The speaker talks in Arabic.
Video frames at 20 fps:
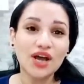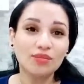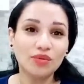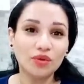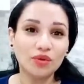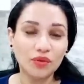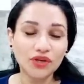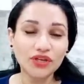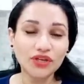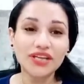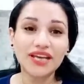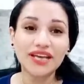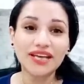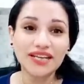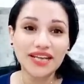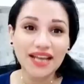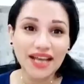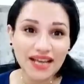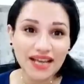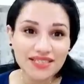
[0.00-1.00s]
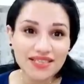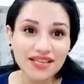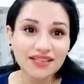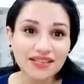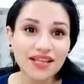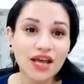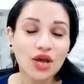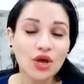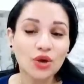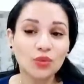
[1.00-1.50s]
ببرج الاسد
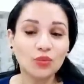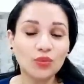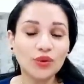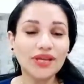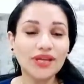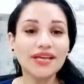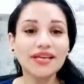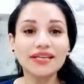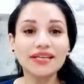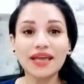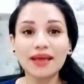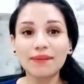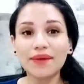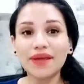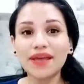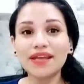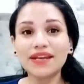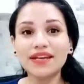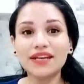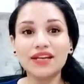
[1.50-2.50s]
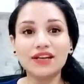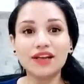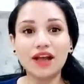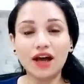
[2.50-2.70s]
وكمان